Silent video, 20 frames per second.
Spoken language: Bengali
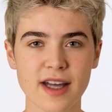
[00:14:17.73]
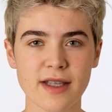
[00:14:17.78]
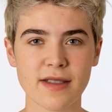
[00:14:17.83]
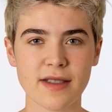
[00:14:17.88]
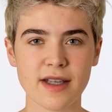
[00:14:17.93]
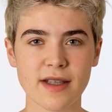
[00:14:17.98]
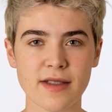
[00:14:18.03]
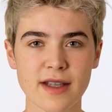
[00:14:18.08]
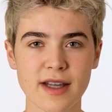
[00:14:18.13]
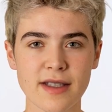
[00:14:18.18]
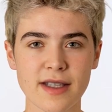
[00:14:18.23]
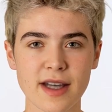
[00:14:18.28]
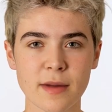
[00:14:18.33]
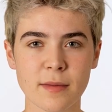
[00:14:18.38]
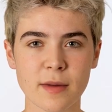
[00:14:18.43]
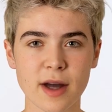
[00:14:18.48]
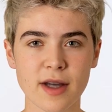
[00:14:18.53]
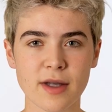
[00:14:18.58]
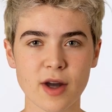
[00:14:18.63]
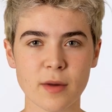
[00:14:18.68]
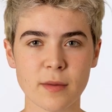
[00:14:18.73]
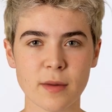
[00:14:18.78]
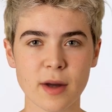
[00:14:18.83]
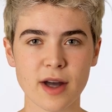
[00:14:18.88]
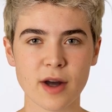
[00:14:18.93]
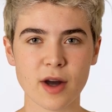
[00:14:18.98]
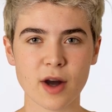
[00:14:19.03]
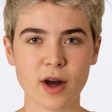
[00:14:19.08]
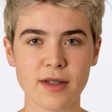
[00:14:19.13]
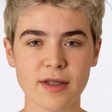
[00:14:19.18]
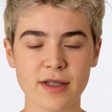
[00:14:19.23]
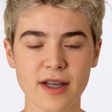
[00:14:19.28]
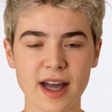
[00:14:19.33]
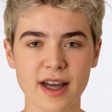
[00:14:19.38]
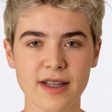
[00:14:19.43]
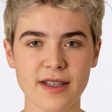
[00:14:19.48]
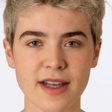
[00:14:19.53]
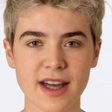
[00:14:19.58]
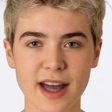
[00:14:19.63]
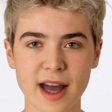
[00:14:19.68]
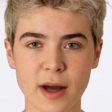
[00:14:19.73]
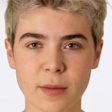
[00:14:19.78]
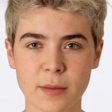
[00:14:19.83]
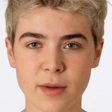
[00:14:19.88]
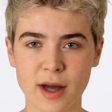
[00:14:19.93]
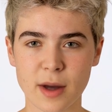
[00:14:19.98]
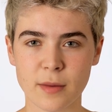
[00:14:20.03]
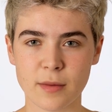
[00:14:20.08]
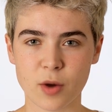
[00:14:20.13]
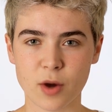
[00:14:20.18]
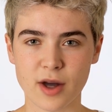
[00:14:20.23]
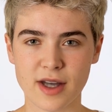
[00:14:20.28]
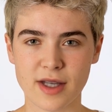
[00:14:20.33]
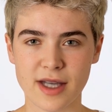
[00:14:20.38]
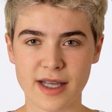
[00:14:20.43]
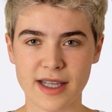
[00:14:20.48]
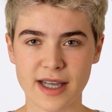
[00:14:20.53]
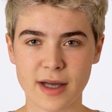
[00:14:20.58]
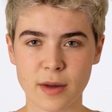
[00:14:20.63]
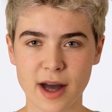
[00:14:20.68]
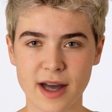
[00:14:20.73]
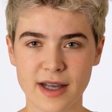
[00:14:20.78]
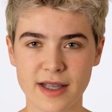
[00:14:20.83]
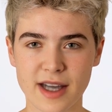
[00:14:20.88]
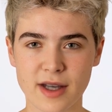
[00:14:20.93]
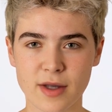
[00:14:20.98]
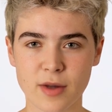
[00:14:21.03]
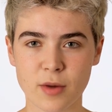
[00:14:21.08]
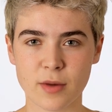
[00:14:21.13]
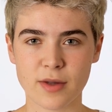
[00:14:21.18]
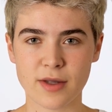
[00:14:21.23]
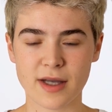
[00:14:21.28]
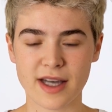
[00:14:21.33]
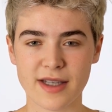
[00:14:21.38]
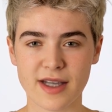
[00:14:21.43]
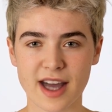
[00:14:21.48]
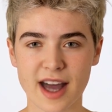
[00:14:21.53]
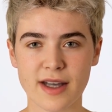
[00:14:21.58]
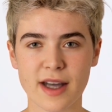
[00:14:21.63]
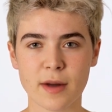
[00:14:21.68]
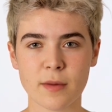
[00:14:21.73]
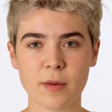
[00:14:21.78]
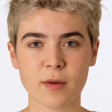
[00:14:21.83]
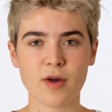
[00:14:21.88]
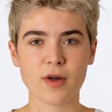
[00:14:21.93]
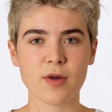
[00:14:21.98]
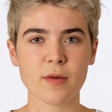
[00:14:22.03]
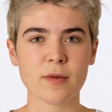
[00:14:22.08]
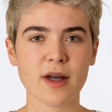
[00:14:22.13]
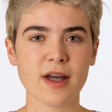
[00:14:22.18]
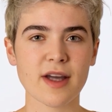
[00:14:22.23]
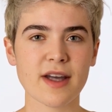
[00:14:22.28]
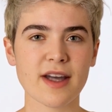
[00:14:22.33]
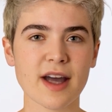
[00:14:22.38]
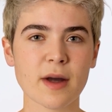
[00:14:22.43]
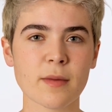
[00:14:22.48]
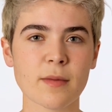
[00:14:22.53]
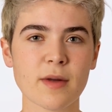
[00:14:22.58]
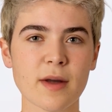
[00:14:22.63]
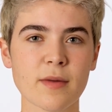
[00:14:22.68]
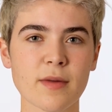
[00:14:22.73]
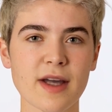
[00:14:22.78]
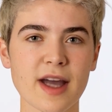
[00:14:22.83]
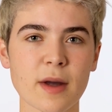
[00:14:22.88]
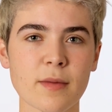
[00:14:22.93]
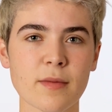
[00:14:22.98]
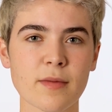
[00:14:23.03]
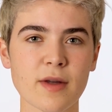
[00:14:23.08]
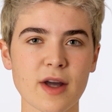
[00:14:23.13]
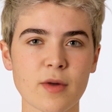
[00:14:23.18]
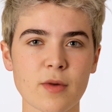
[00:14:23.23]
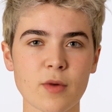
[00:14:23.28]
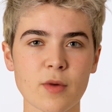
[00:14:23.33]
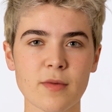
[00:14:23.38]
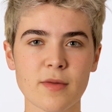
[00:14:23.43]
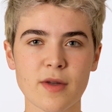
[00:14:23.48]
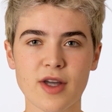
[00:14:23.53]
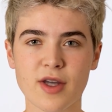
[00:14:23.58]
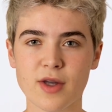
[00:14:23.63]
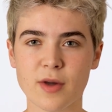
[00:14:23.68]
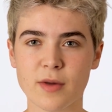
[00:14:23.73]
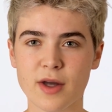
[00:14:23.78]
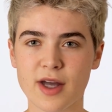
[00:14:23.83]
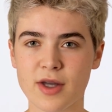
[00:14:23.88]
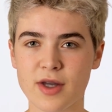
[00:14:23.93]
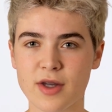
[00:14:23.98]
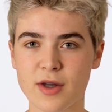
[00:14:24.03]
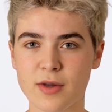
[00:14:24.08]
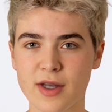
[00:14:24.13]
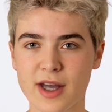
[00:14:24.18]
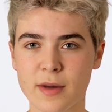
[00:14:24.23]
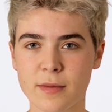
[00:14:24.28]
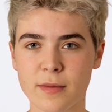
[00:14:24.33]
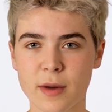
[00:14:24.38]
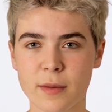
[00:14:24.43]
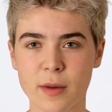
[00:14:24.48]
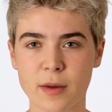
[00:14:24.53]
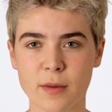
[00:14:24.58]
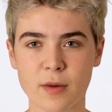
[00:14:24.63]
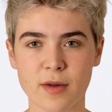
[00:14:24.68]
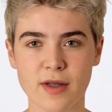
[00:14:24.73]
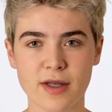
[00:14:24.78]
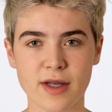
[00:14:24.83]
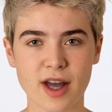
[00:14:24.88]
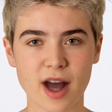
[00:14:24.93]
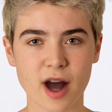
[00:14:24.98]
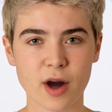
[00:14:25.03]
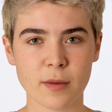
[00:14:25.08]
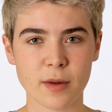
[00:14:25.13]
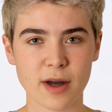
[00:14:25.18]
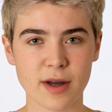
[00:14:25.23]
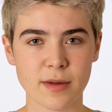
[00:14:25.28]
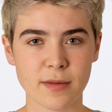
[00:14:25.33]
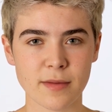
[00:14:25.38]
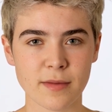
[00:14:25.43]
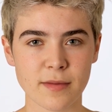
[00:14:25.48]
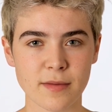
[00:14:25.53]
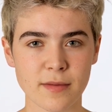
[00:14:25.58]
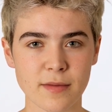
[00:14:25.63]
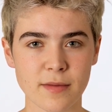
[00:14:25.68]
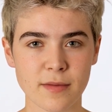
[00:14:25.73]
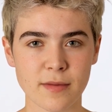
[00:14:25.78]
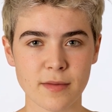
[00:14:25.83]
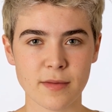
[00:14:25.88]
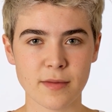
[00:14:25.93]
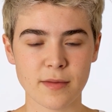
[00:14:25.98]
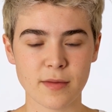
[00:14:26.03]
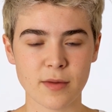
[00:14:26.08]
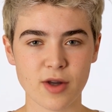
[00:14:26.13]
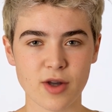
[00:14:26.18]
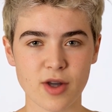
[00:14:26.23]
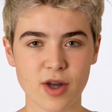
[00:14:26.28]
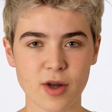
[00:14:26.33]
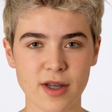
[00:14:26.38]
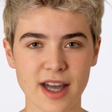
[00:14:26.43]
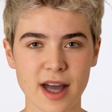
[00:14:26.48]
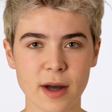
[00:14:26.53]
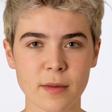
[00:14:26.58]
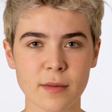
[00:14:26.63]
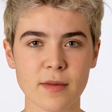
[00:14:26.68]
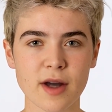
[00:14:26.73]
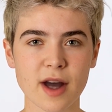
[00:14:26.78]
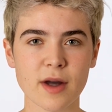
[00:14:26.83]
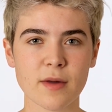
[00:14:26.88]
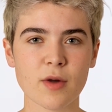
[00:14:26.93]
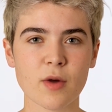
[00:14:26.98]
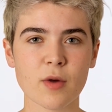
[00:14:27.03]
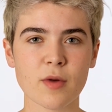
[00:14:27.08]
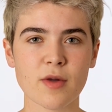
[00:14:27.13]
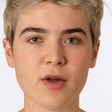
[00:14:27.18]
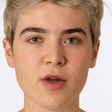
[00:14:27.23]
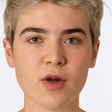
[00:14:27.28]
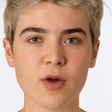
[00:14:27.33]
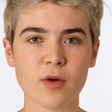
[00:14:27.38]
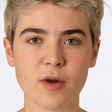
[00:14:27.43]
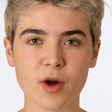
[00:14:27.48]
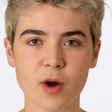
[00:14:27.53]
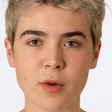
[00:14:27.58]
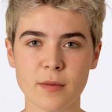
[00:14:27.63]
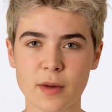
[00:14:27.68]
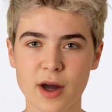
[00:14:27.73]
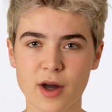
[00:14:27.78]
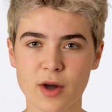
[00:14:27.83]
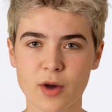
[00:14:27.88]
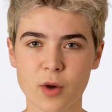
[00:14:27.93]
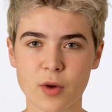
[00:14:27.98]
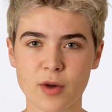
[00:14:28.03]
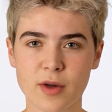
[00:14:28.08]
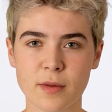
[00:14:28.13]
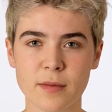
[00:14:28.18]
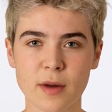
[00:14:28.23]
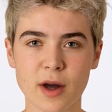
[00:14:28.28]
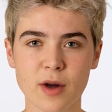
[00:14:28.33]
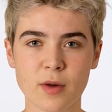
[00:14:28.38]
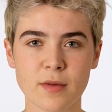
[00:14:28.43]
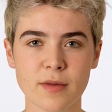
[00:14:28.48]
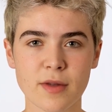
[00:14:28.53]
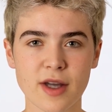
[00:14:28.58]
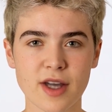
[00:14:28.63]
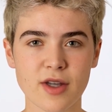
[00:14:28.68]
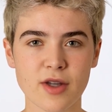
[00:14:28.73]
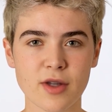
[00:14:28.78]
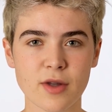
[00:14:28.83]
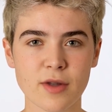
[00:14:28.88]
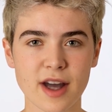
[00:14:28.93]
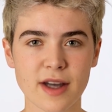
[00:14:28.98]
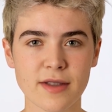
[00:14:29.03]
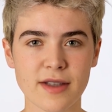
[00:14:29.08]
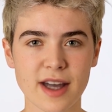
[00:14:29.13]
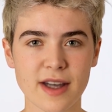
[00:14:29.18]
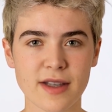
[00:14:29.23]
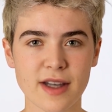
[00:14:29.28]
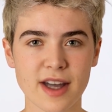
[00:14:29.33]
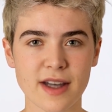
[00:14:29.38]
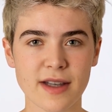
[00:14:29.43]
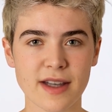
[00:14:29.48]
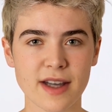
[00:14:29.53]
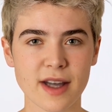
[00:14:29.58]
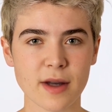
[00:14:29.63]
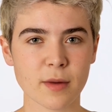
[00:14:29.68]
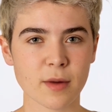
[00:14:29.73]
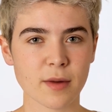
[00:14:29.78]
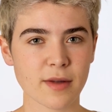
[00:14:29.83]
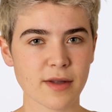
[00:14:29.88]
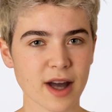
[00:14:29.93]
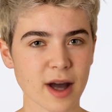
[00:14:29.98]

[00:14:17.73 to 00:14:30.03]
ইন্টারনেটের মাধ্যমে অনলাইনে আপনার পরিচিতি বাড়িয়ে তুলতে চাইলে প্রথমেই আপনাকে আপনার উদ্দেশ্যটি সঠিকভাবে বুঝতে হবে যদি আপনার কোন লক্ষ্য বা গোল বা উদ্দেশ্য না থাকে এবং